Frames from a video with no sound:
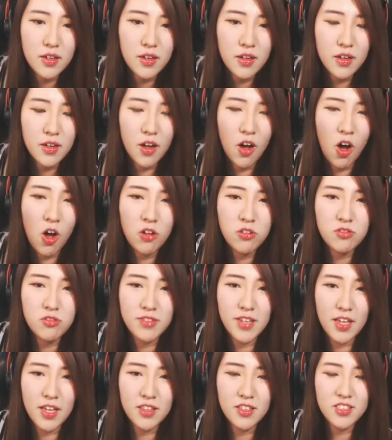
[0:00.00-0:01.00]
아이고,
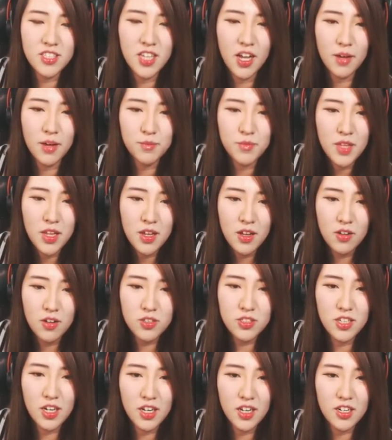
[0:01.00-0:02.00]
얘는 참
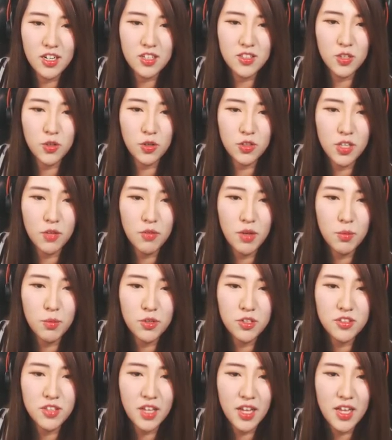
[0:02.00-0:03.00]
쓰레기를 갖다 여타
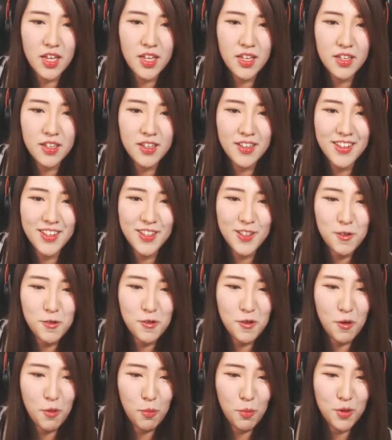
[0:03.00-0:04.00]
매버린데?
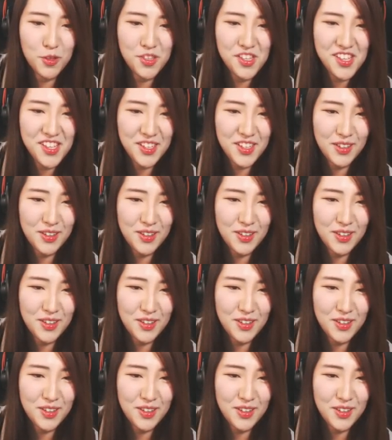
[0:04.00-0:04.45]
어머니,